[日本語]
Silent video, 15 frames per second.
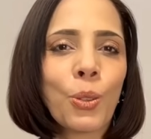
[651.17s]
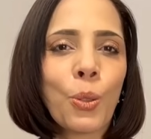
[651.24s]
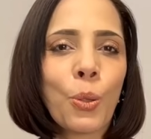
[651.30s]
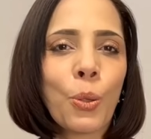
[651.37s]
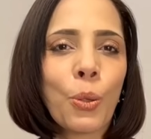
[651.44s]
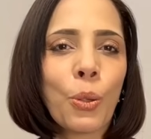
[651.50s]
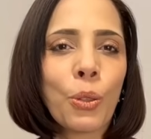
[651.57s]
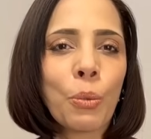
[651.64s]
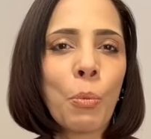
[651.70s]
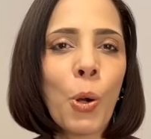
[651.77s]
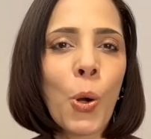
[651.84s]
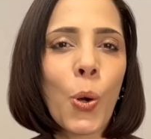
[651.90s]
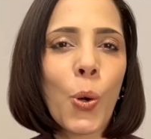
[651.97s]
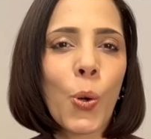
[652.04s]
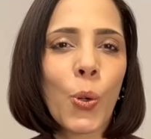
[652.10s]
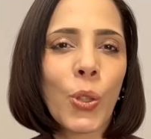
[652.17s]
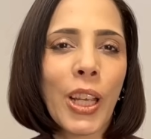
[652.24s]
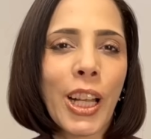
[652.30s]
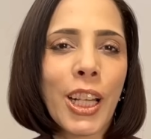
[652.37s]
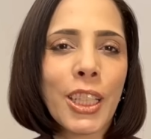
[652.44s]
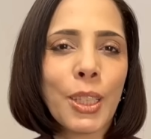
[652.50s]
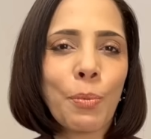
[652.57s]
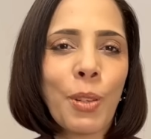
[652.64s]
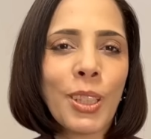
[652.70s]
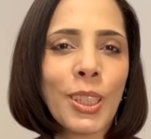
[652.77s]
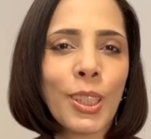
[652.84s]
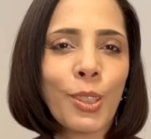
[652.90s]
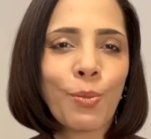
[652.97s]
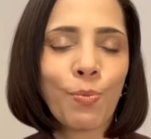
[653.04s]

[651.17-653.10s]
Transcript: 登録もお願いします。